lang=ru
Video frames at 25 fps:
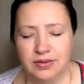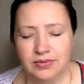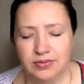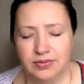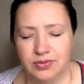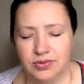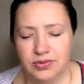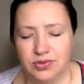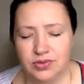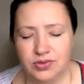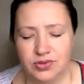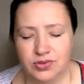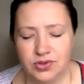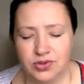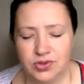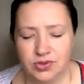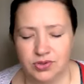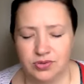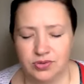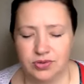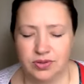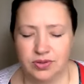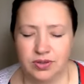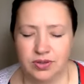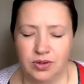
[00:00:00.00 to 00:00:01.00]
вот
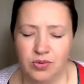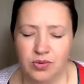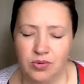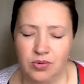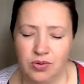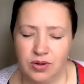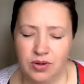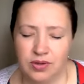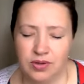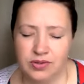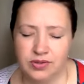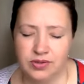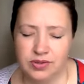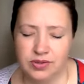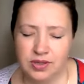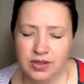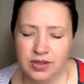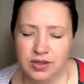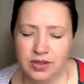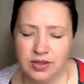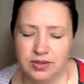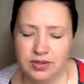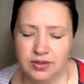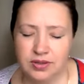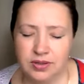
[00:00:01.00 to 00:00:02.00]
что-то такое из
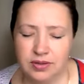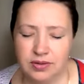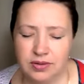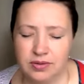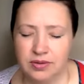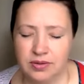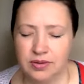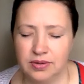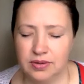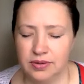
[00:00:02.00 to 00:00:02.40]
каких-то